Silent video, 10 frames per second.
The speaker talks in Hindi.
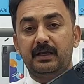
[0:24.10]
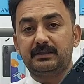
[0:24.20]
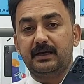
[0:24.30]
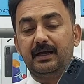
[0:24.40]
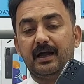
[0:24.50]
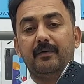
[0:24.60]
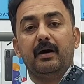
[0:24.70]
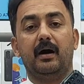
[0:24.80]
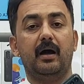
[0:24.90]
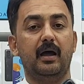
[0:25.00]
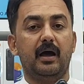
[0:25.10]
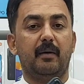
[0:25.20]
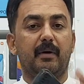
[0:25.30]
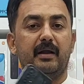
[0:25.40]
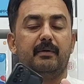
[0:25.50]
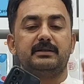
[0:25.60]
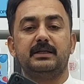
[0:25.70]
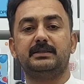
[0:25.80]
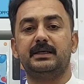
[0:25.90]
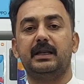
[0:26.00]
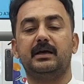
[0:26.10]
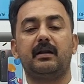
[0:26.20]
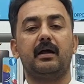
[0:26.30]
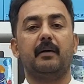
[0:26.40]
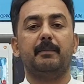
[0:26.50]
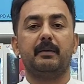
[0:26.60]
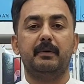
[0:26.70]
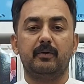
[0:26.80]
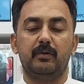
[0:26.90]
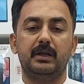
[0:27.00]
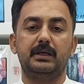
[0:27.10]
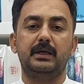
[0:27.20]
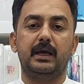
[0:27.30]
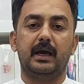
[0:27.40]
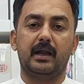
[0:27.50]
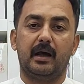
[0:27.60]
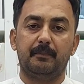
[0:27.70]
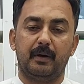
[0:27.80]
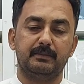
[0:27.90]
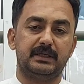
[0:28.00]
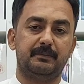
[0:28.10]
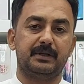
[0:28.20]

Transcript: इसके अलावा हमारा मकसद सेल करना आप पर बिल्कुल नहीं है अगर आप हमसे